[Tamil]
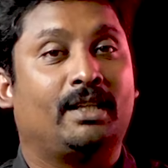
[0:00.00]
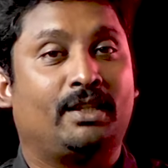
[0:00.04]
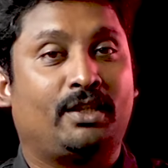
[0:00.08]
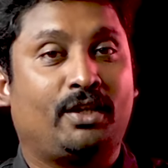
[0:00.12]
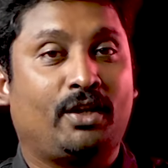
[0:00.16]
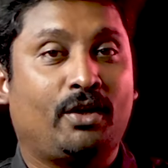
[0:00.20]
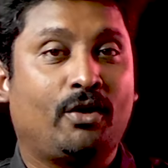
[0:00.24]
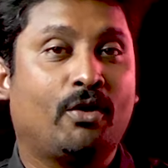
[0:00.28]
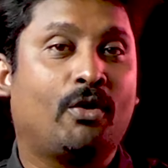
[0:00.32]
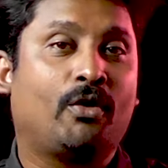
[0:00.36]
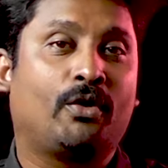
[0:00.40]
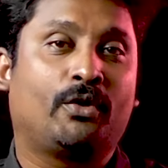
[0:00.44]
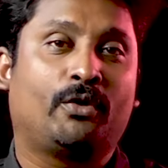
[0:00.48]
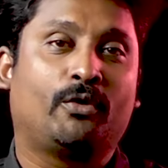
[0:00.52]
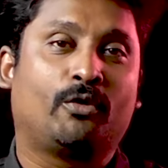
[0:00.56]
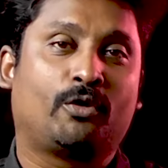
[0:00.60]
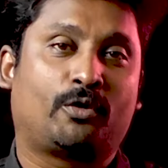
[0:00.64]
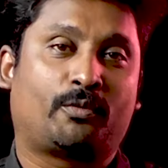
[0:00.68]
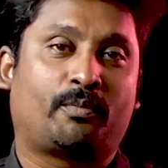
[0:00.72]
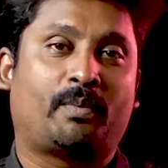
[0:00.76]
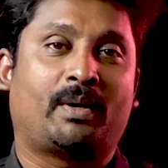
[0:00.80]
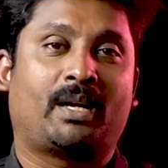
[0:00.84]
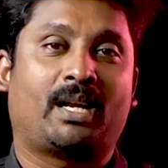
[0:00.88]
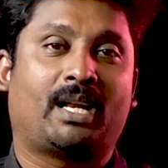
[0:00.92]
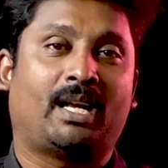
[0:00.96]
ஜியோ
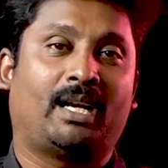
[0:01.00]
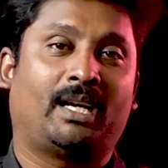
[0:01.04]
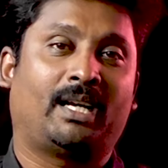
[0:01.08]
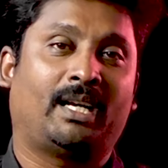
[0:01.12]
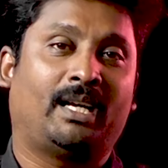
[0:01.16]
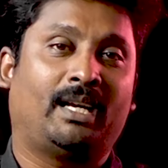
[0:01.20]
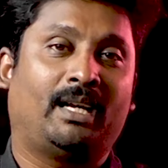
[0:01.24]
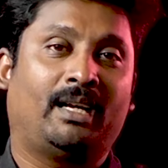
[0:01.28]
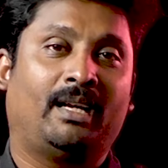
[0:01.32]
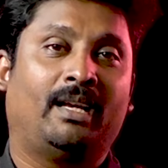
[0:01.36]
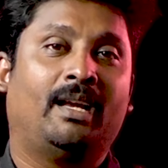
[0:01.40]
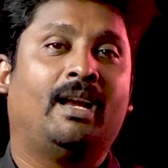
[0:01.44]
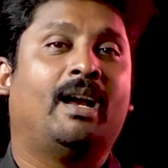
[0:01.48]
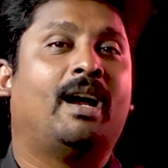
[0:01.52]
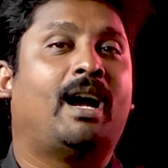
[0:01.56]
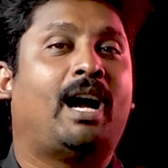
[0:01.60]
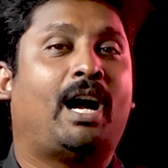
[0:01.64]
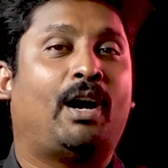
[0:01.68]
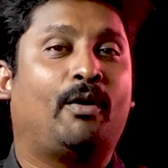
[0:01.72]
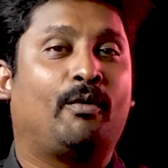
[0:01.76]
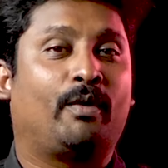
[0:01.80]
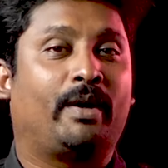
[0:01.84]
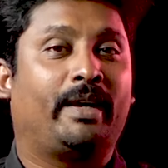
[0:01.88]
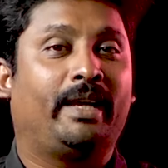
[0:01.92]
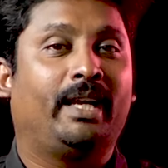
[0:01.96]
யூஸ் பண்ணாங்க
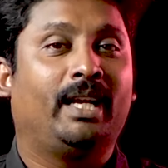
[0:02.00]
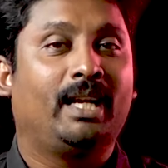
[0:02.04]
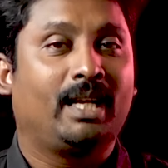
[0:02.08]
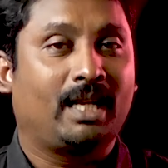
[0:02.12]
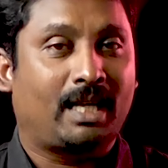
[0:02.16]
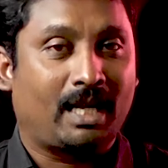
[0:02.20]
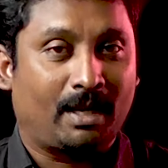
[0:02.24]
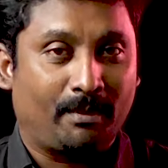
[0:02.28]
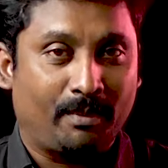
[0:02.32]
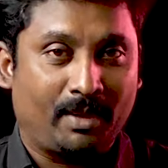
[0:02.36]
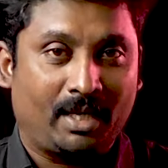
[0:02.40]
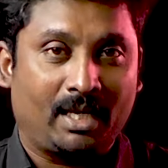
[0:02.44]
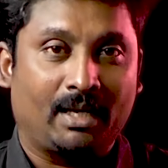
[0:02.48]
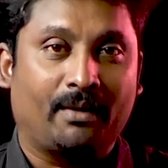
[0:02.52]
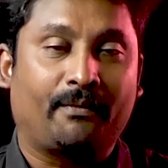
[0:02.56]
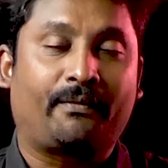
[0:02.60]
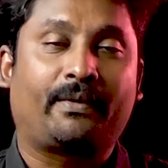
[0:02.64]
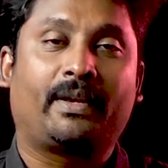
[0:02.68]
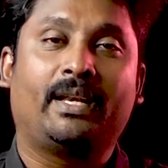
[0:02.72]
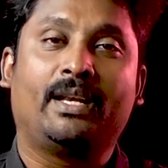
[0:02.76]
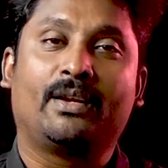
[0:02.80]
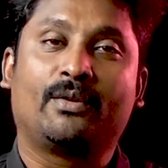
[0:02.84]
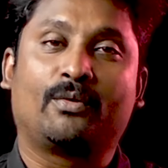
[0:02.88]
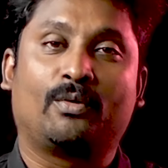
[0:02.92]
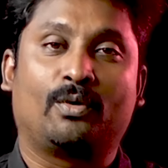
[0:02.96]
அவங்க இன்கமிங்கை
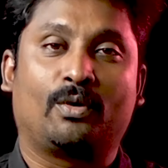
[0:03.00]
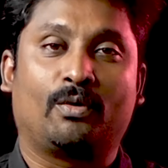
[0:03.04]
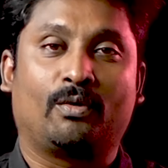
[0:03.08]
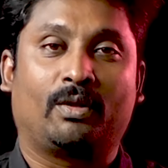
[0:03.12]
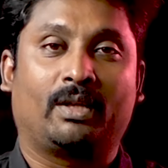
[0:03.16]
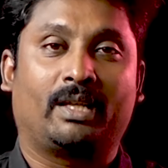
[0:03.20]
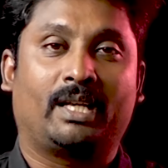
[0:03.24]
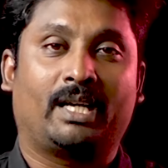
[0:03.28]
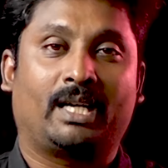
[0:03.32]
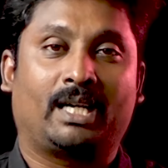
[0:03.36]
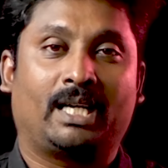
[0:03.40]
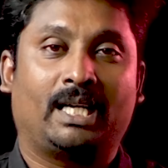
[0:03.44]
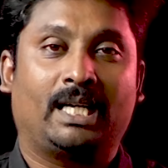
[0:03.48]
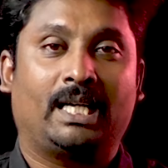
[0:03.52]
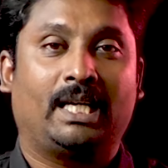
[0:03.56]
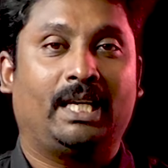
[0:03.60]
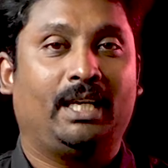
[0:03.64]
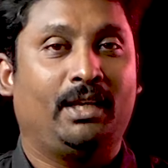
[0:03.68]
ஃப்ரீன்னு கொண்டு வந்தாங்க